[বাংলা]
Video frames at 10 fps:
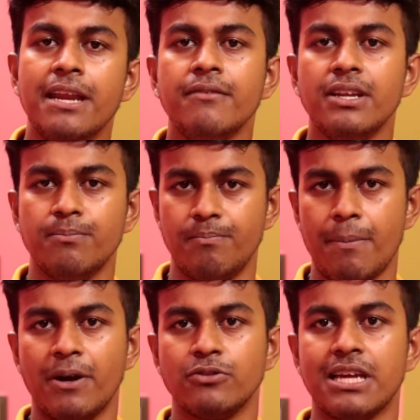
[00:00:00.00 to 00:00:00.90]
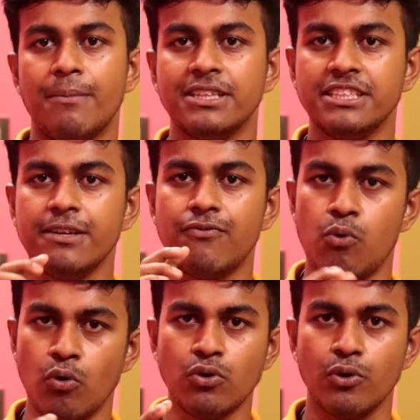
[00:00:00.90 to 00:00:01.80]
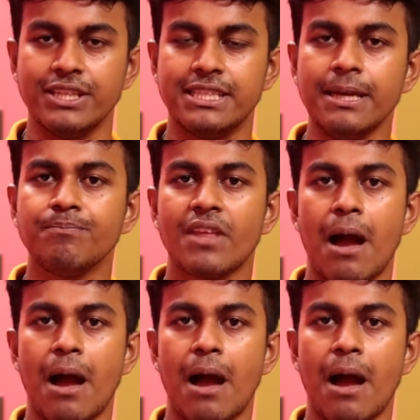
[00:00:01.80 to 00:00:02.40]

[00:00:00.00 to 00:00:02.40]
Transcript: মেন ব্যাপার হচ্ছে আমাদের যে ফোন রয়েছে